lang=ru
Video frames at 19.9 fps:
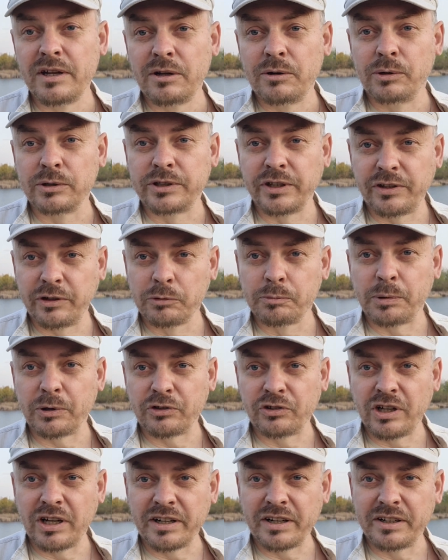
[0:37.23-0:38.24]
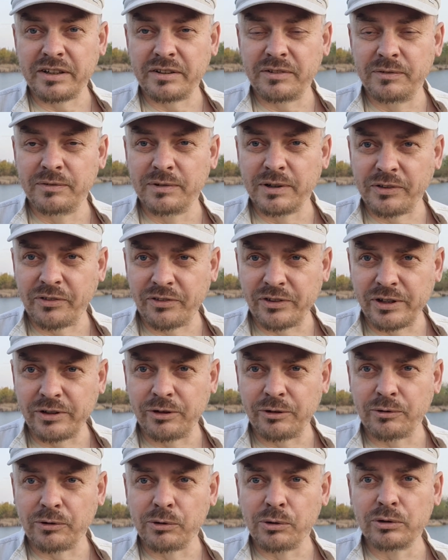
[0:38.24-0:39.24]
Вот эти вот пожары
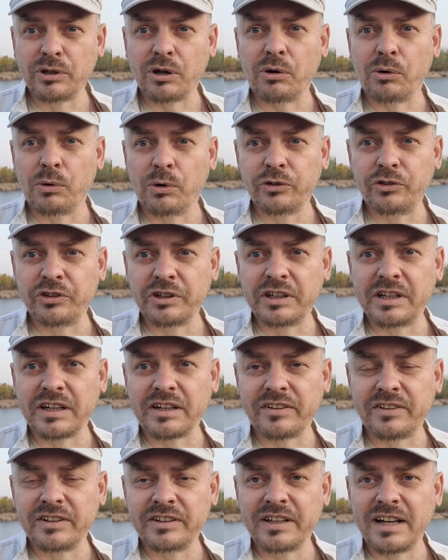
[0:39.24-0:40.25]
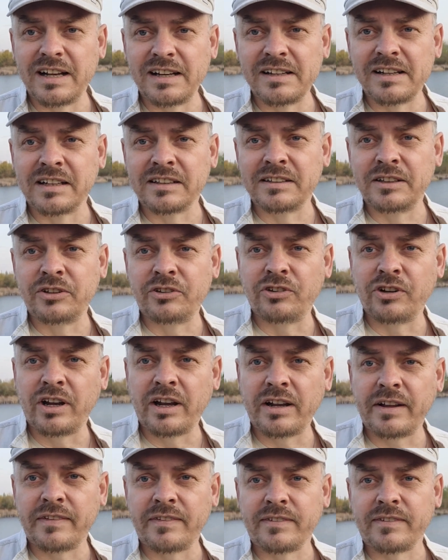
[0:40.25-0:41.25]
2023 года очень кардинально
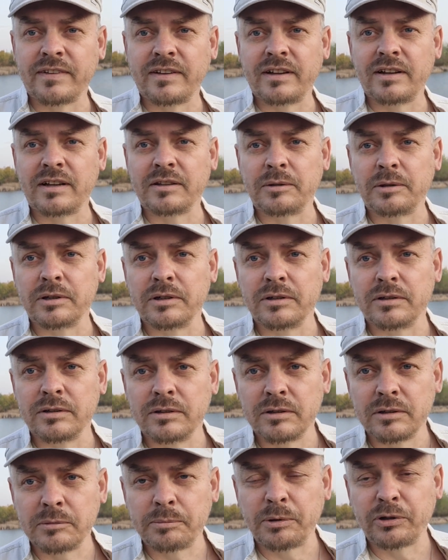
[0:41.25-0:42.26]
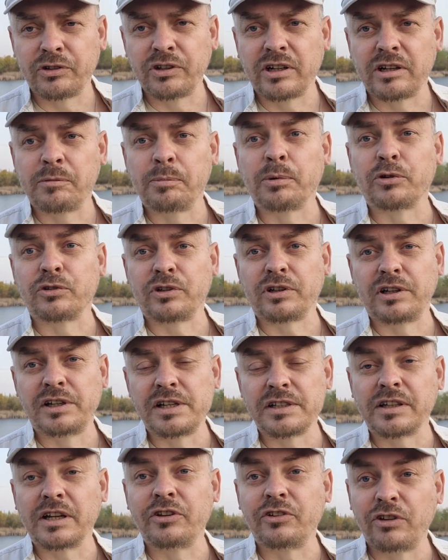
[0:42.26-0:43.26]
отличаются от э, пожаров прошлых
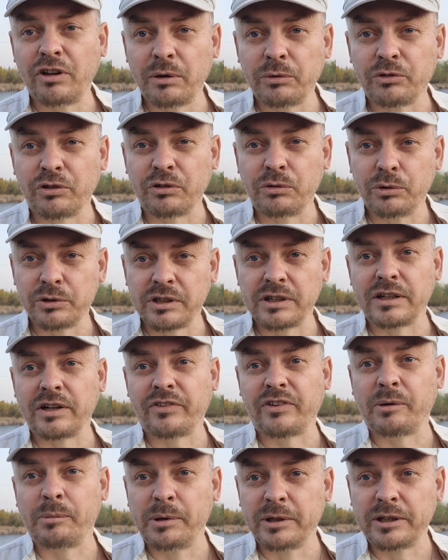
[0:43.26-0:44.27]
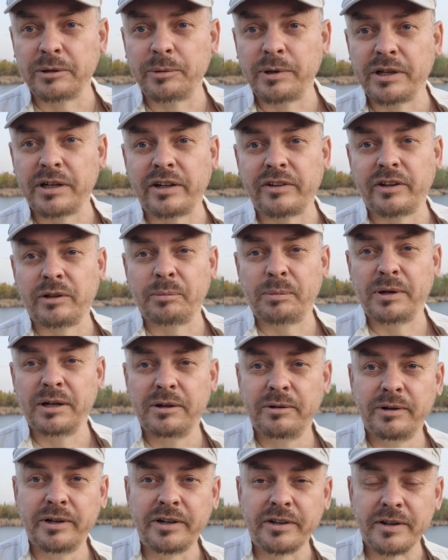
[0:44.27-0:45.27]
лет. А чем же? Вот как раз об этом я и хотел
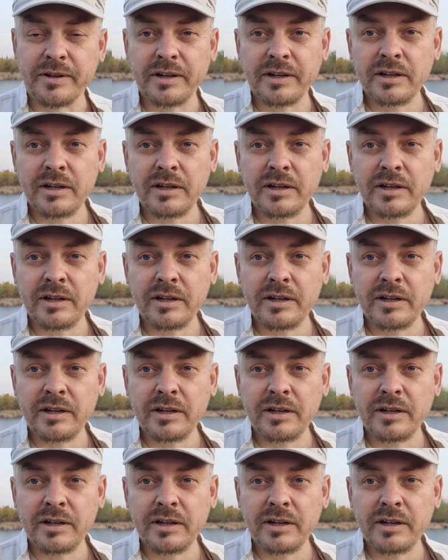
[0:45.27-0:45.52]
поговорить.